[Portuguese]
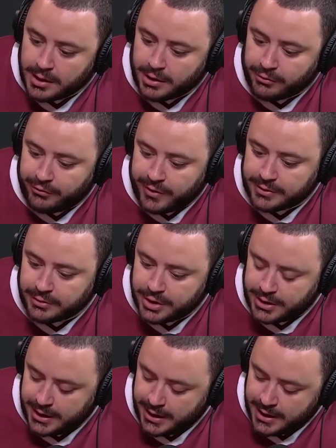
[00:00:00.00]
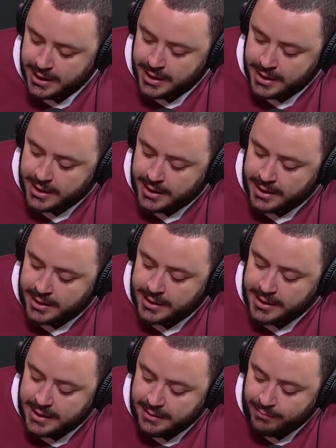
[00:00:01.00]
Que é o fato de que
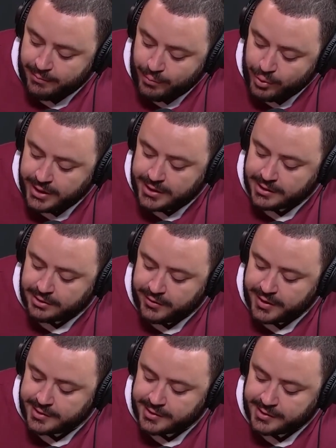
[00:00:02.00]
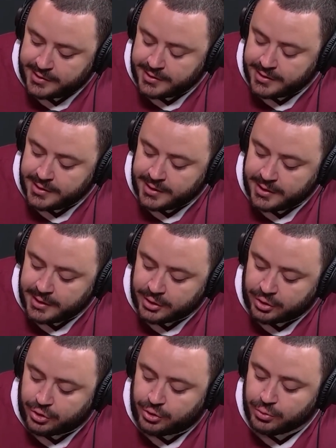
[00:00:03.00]
muitas vezes
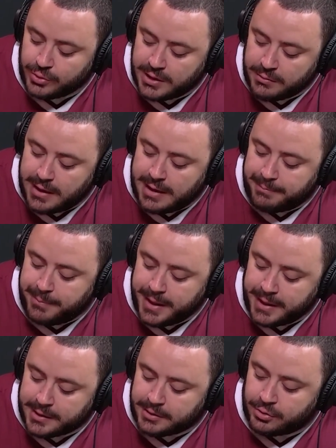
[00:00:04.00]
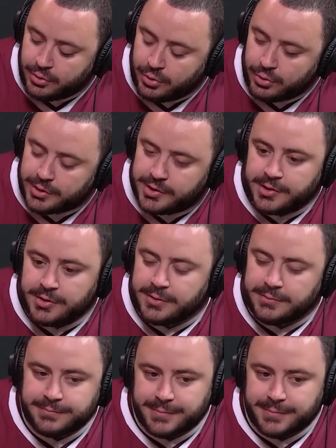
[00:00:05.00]
estudam apenas os,